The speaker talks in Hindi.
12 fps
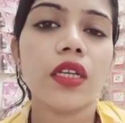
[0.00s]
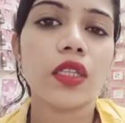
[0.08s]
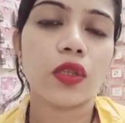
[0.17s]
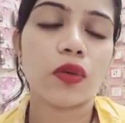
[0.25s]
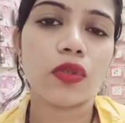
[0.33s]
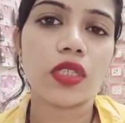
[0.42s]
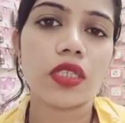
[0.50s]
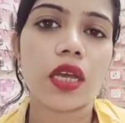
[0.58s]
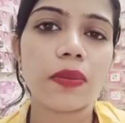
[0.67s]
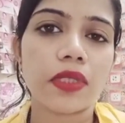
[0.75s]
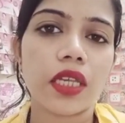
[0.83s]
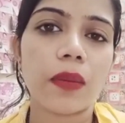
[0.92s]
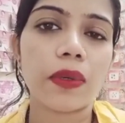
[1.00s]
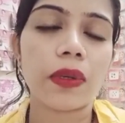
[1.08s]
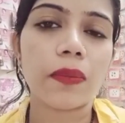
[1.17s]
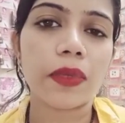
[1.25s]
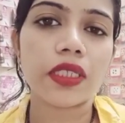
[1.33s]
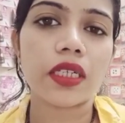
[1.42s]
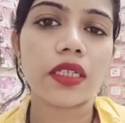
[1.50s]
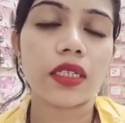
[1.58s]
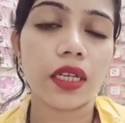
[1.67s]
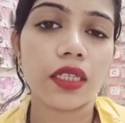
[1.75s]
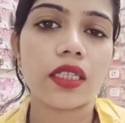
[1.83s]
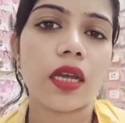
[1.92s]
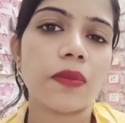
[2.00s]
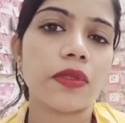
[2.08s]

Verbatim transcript: तो उस हिसाब से आपको बजट के हिसाब